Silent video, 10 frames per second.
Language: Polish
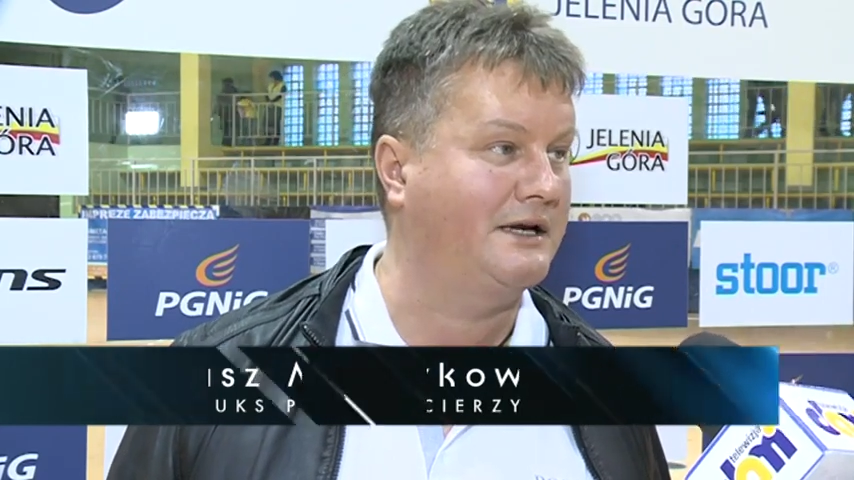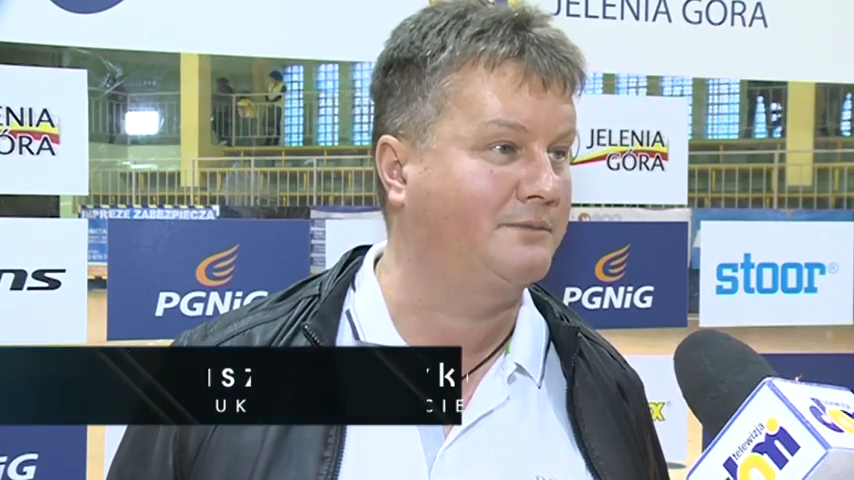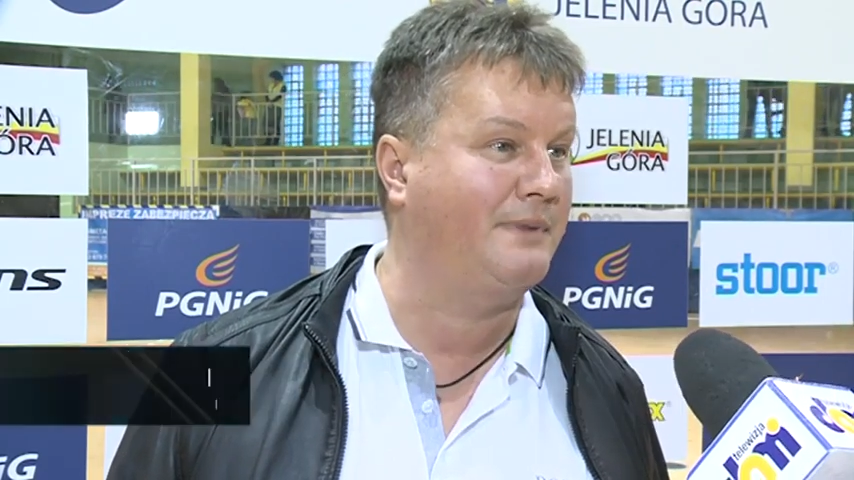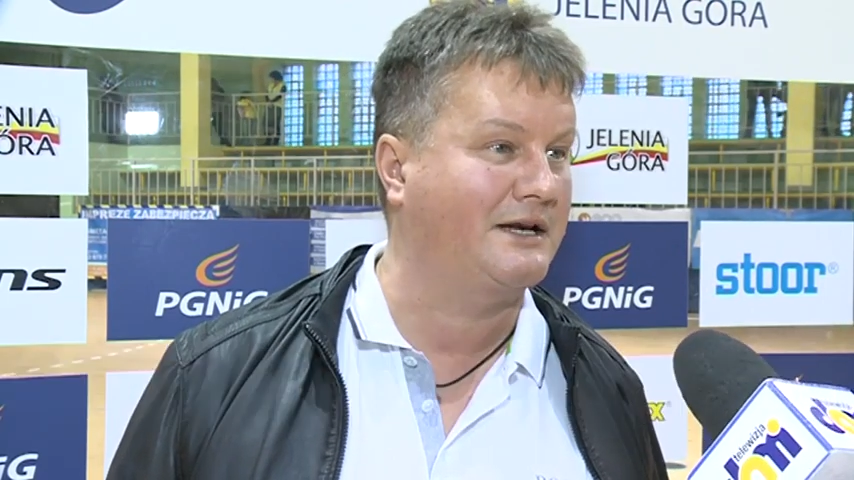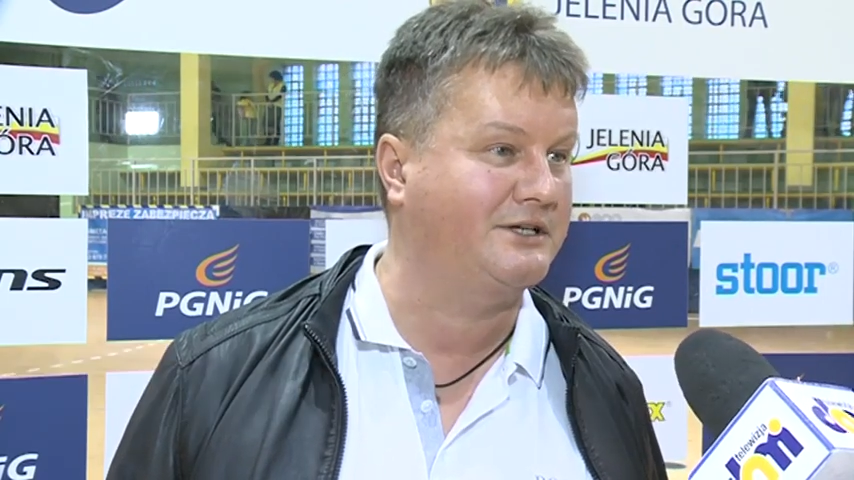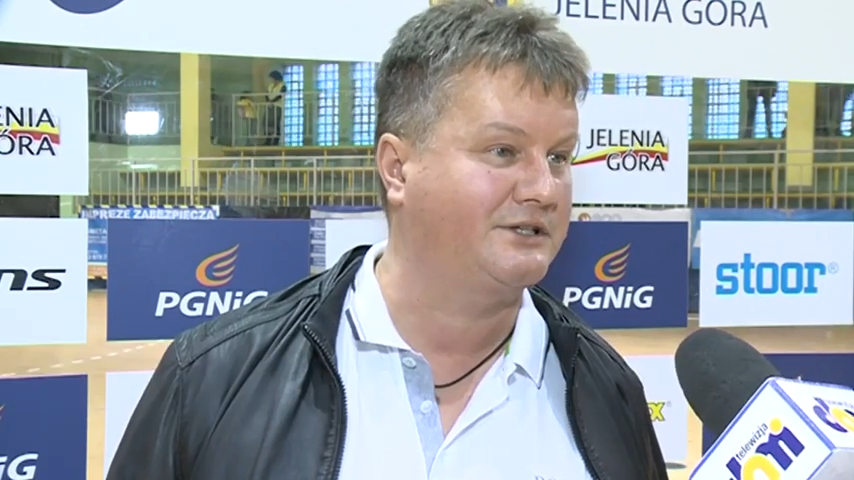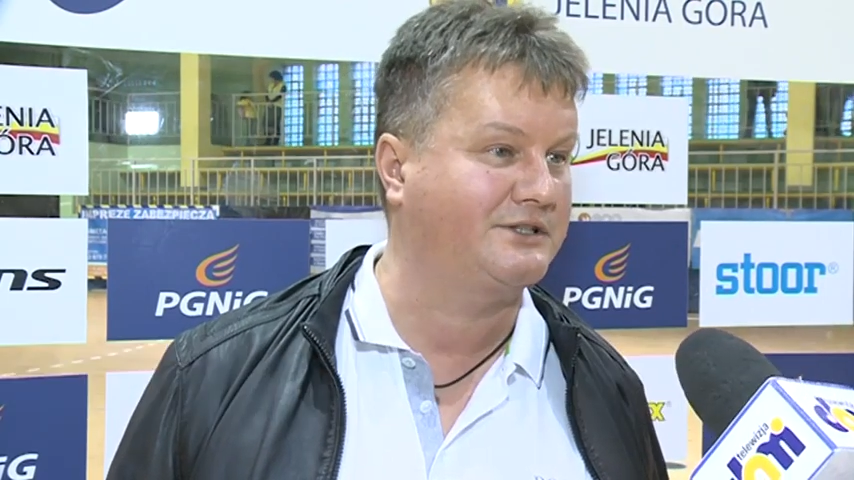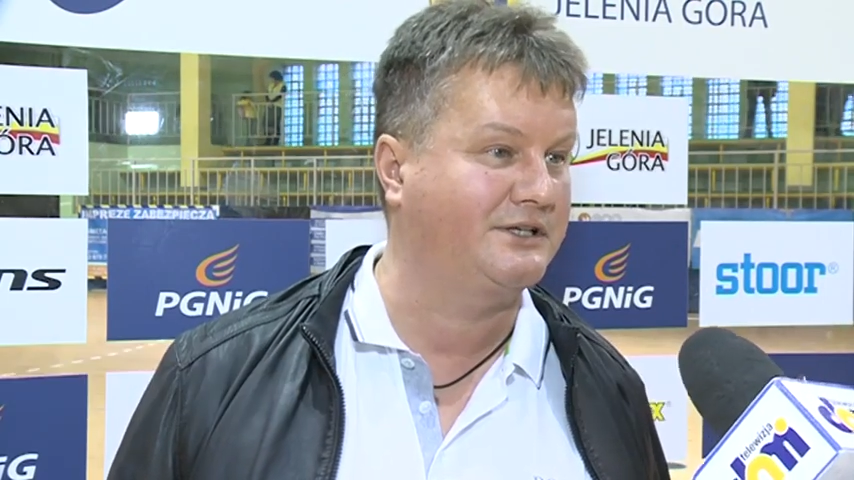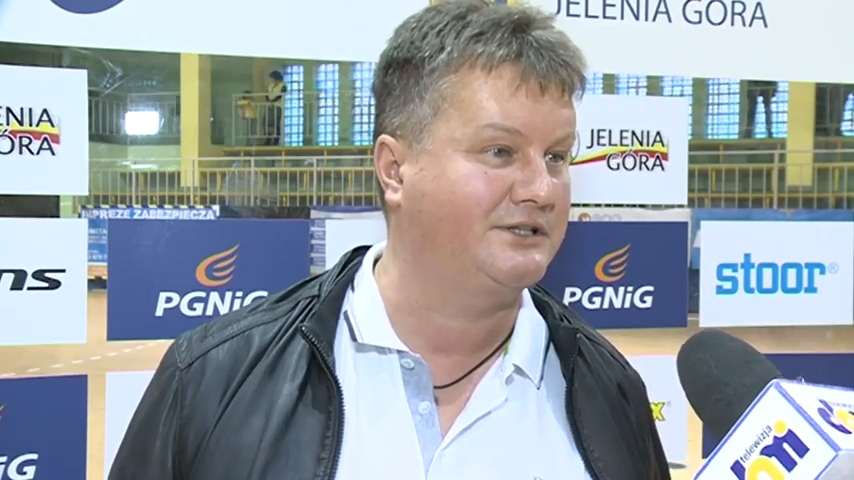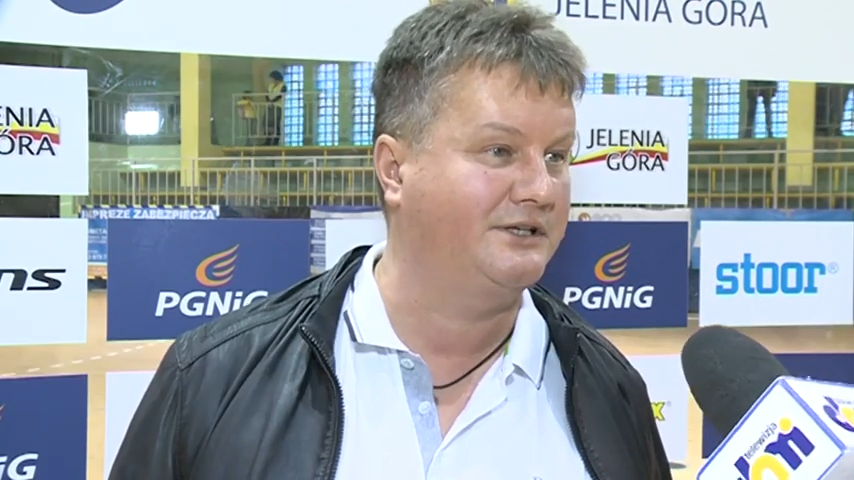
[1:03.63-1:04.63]
nich bardziej
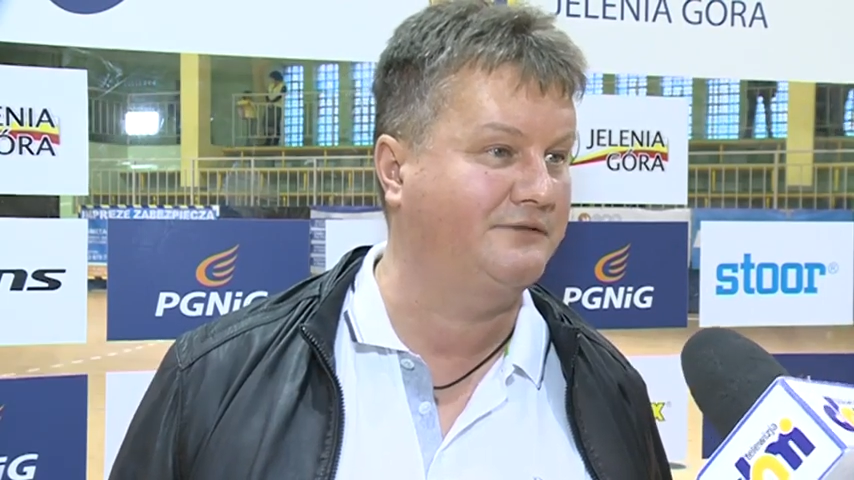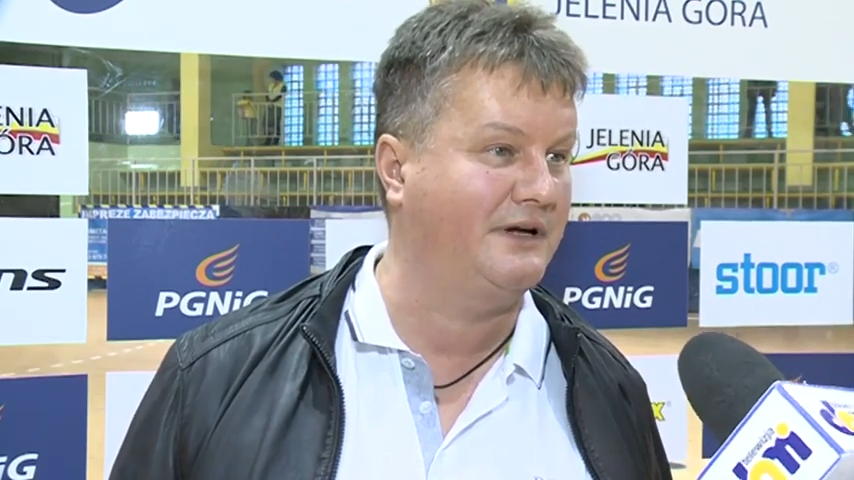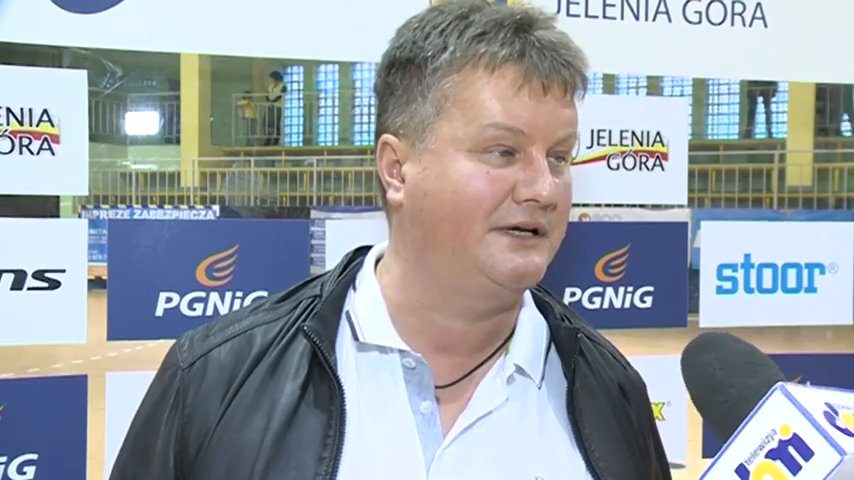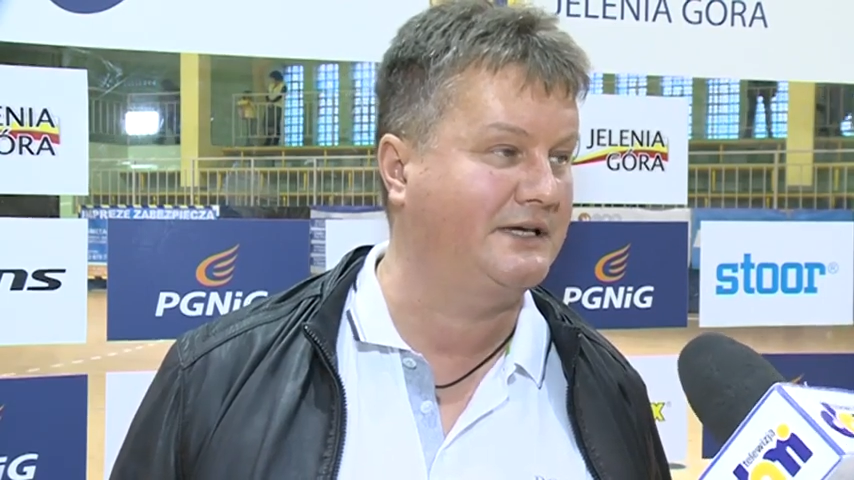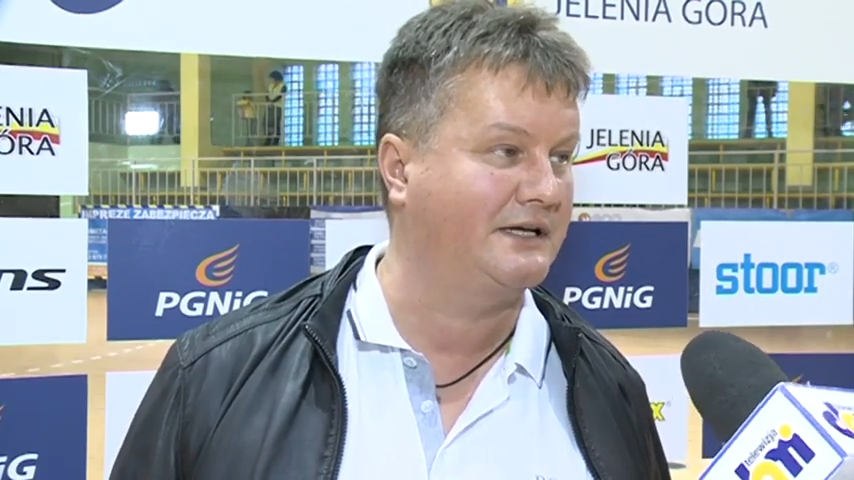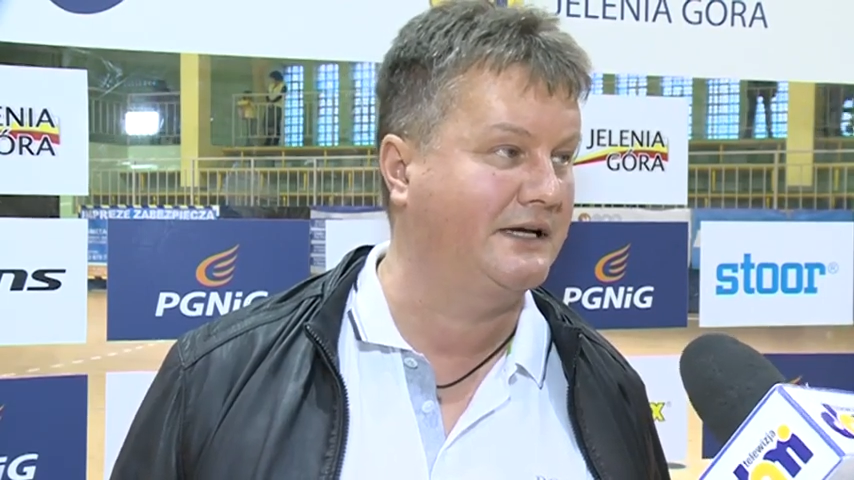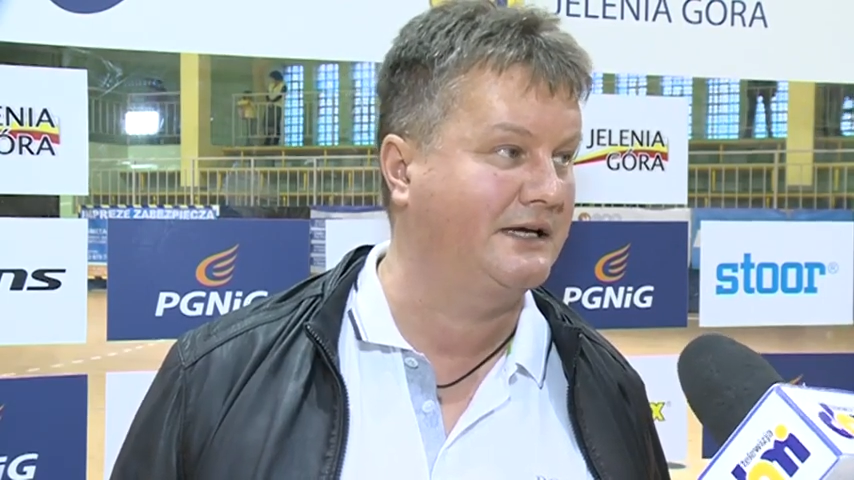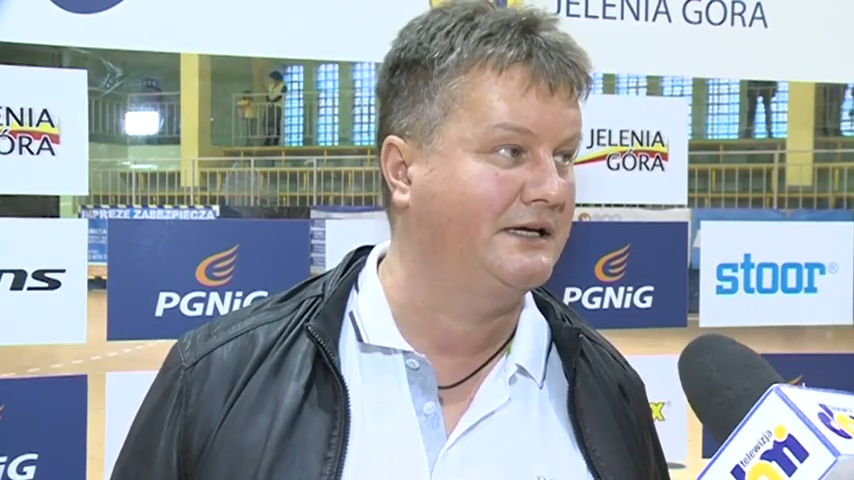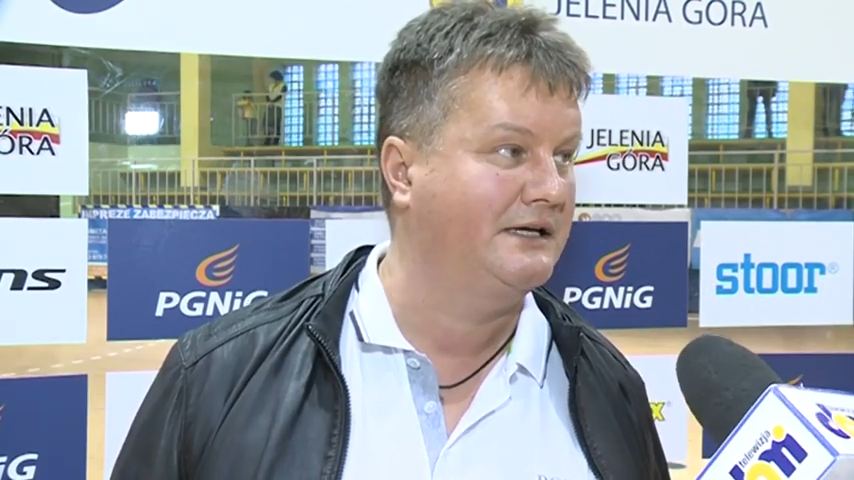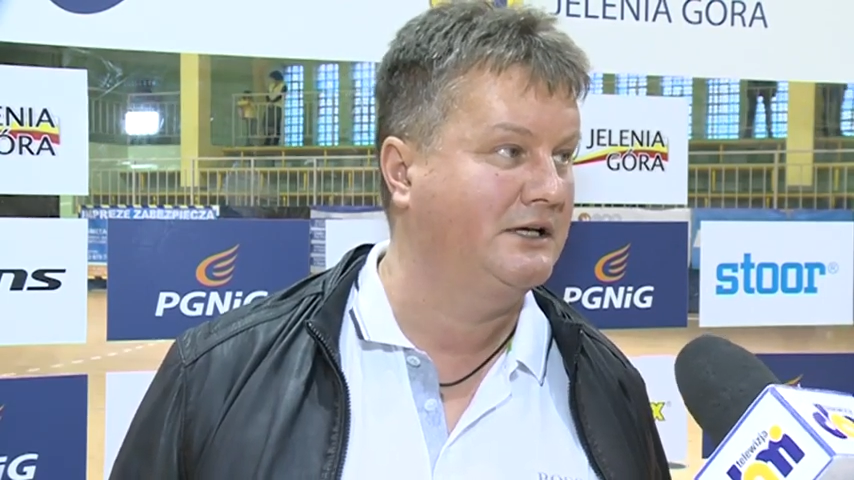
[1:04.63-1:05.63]
szczęśliwa i takie